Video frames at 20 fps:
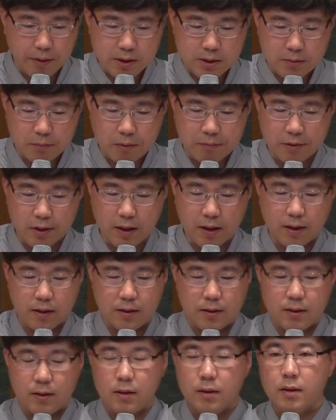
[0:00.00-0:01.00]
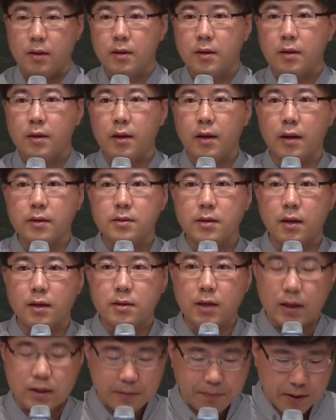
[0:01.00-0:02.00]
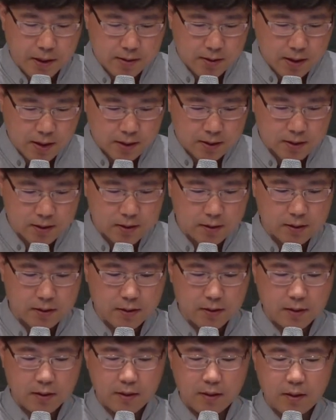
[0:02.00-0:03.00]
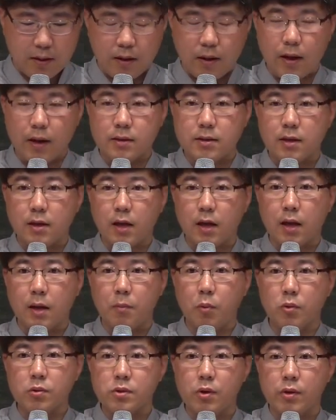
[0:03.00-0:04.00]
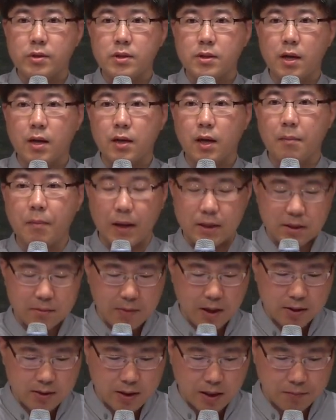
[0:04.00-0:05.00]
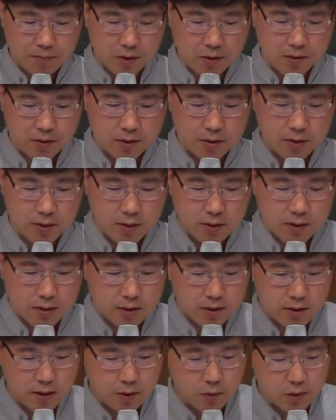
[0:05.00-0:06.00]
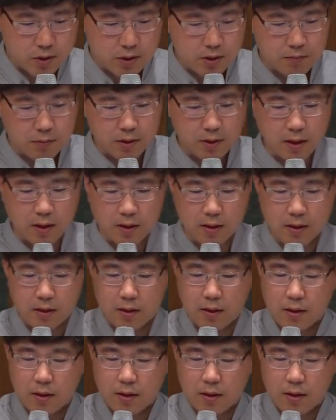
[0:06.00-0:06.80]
말씀입니다. 에스겔 48장은 에스겔의 본 환상의 마지막 장면을 그리고 있습니다.